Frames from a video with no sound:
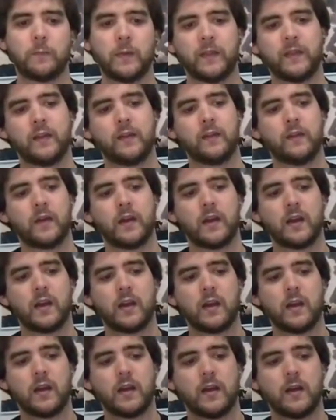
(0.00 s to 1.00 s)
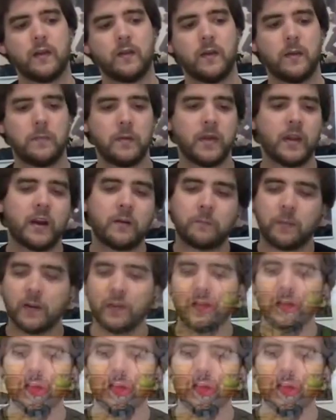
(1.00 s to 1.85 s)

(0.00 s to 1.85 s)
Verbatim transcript: especie de, piedras